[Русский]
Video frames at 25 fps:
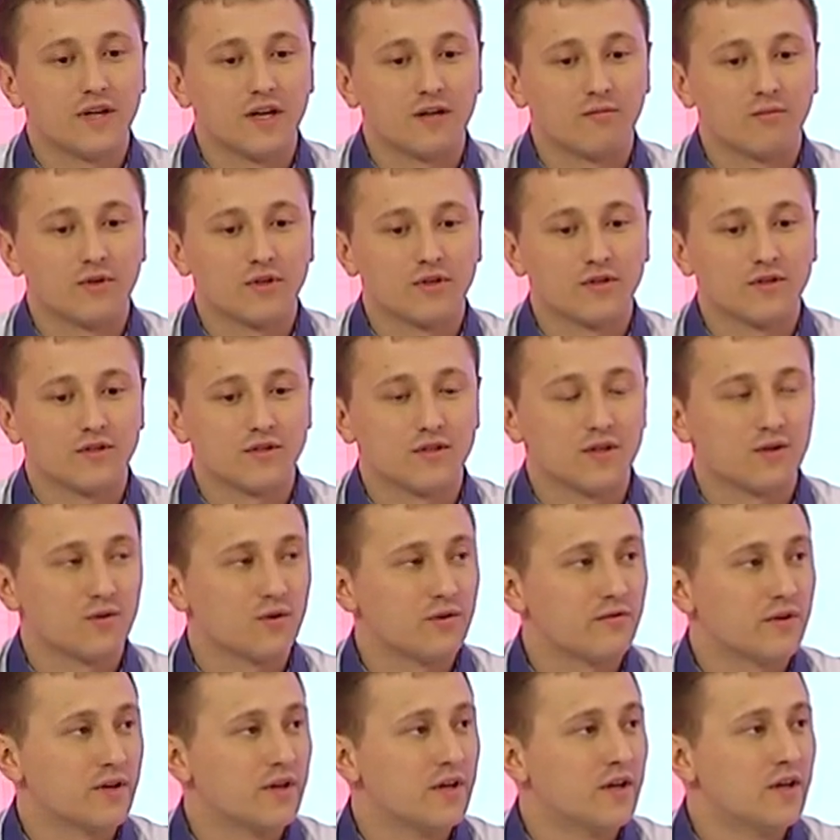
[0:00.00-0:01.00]
ярмарки
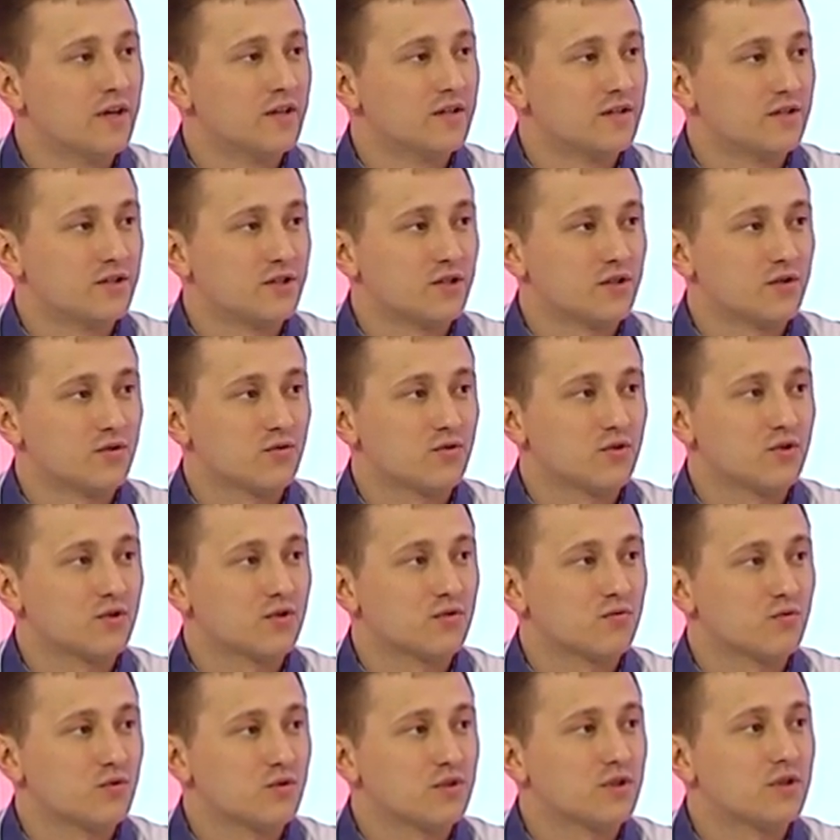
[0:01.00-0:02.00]
здоровья сейчас
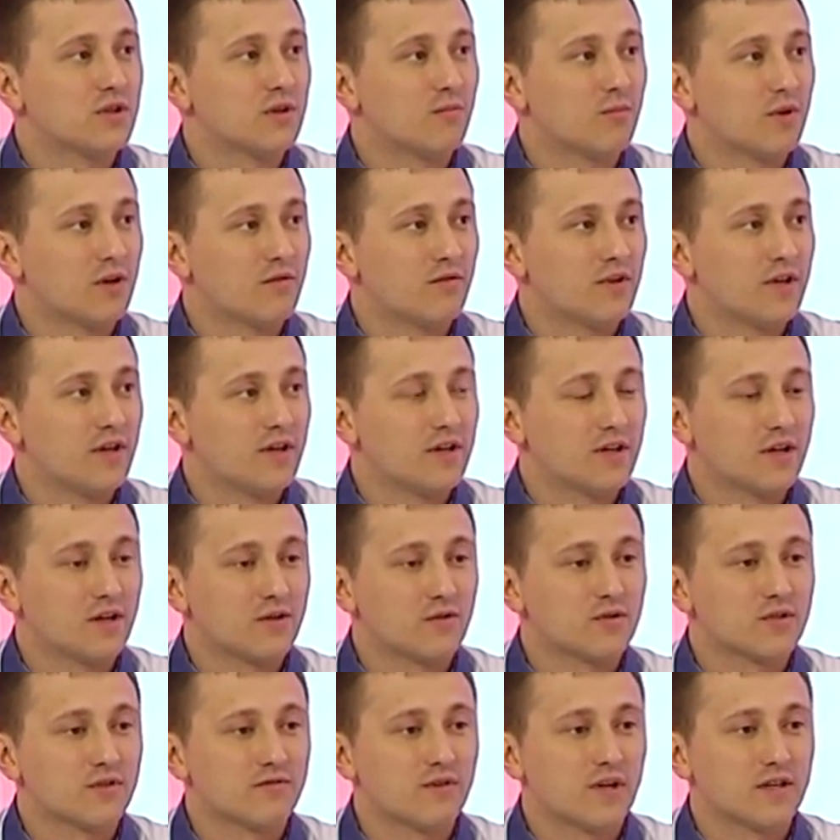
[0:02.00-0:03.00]
существует направление,
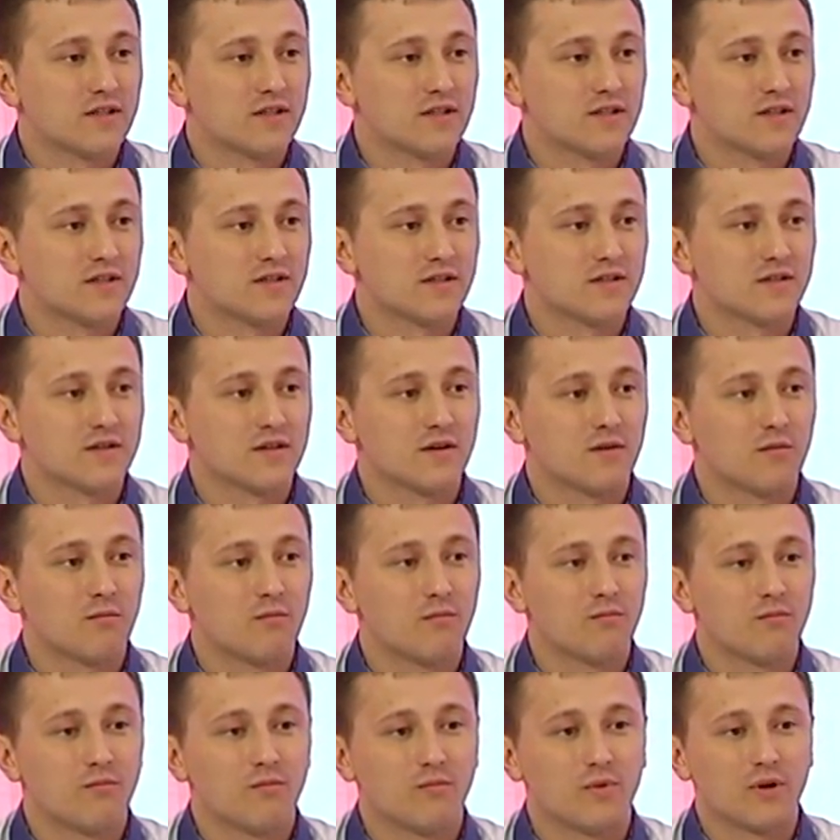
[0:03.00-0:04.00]
оно связанное связанные с э,
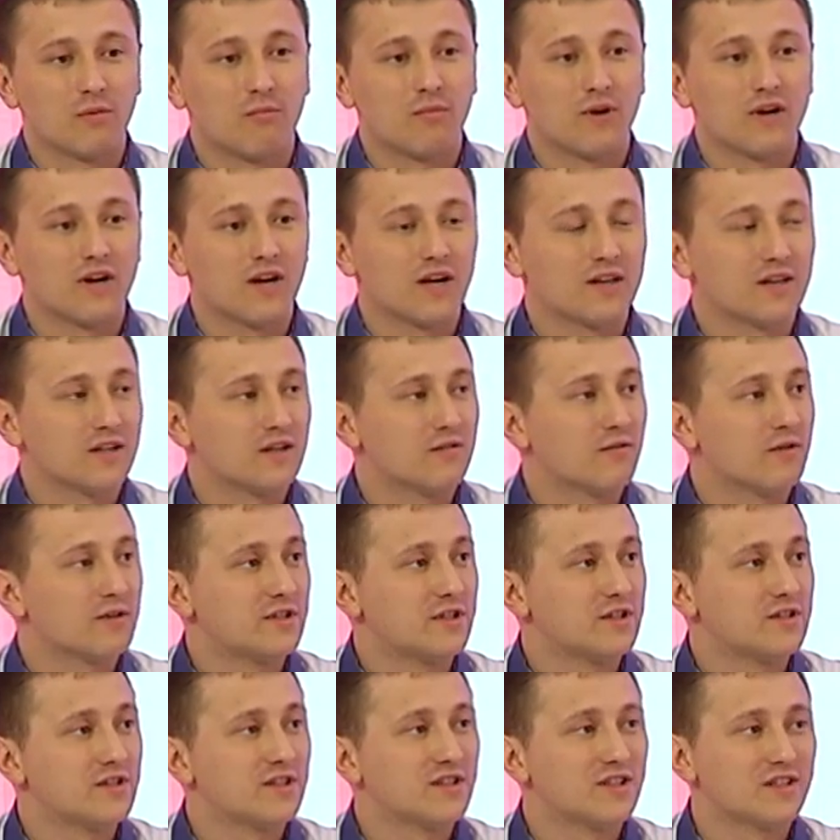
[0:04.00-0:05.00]
пропагандой
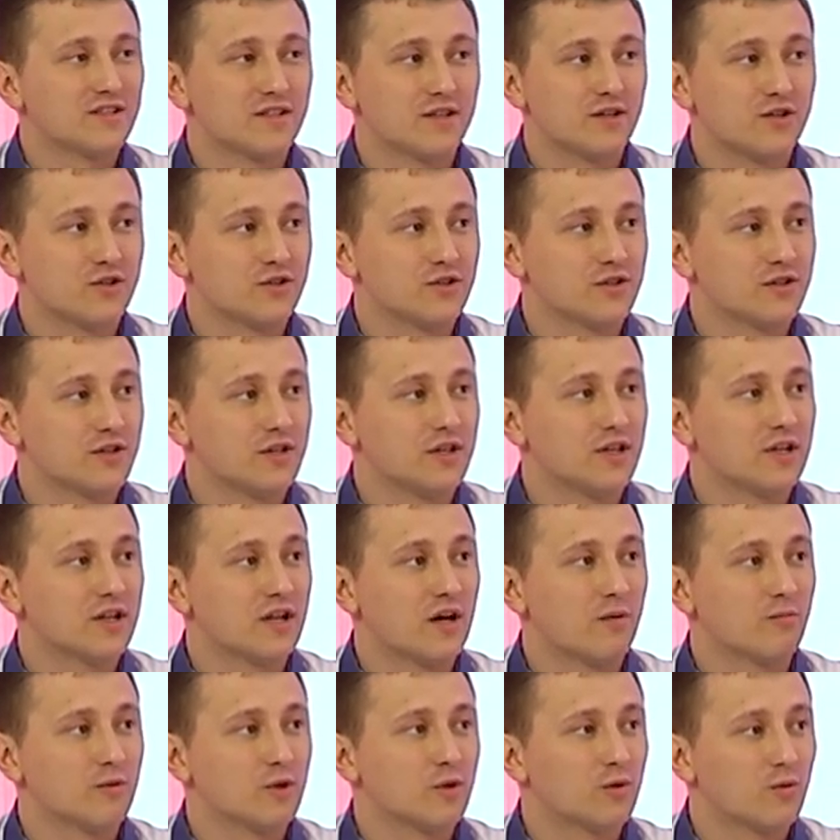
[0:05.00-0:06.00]
вот этих различных
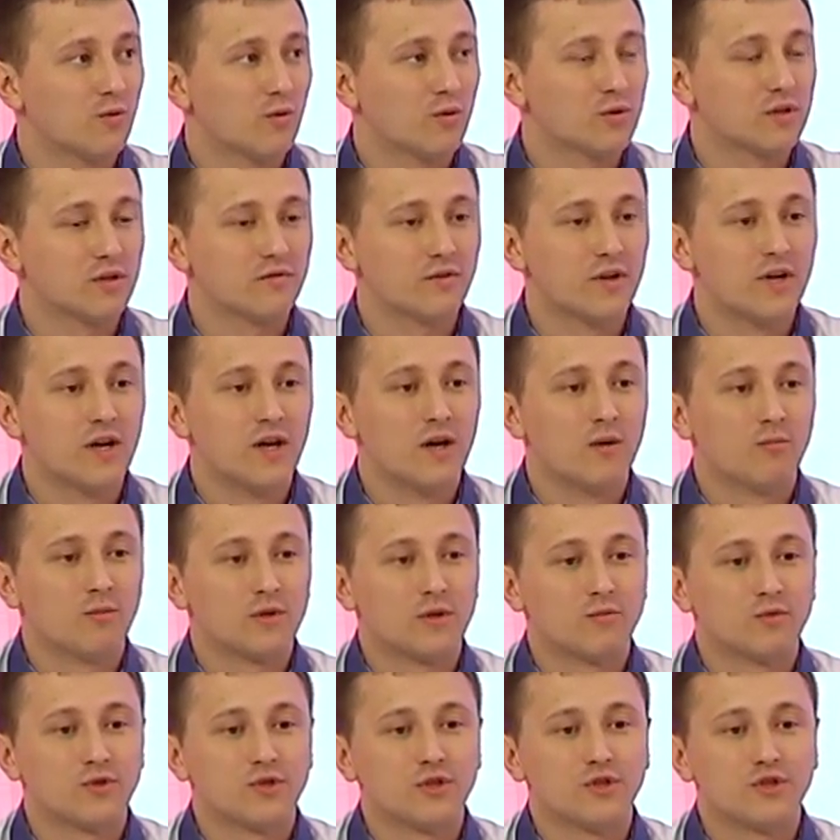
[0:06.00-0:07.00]
рекламных ходов,
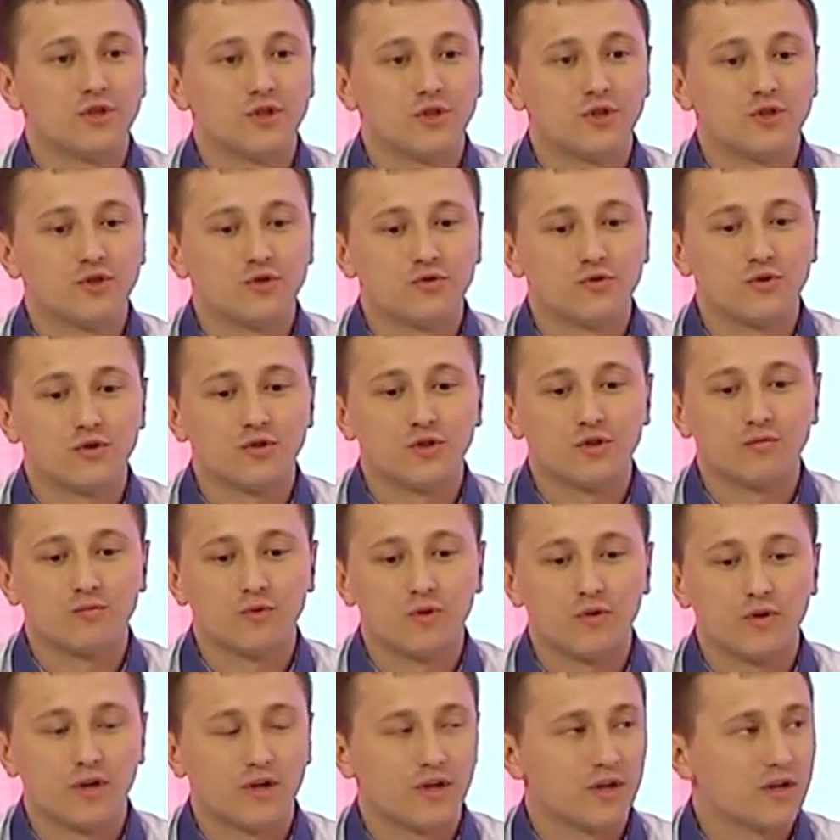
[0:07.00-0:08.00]
потому угу. что чересчур очень
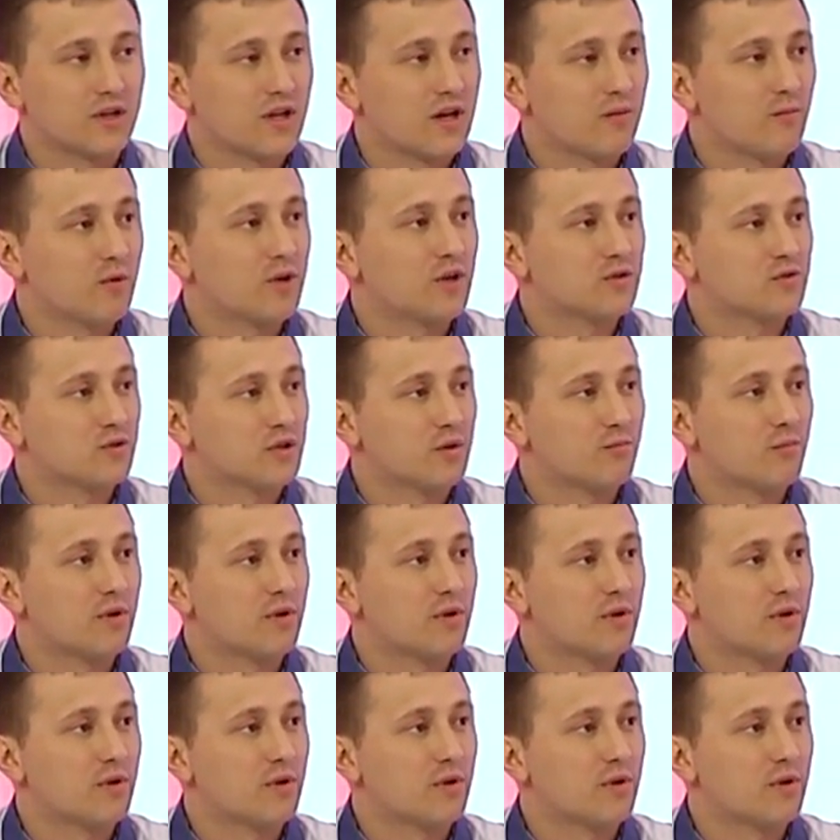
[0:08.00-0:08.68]
много рекламы, которая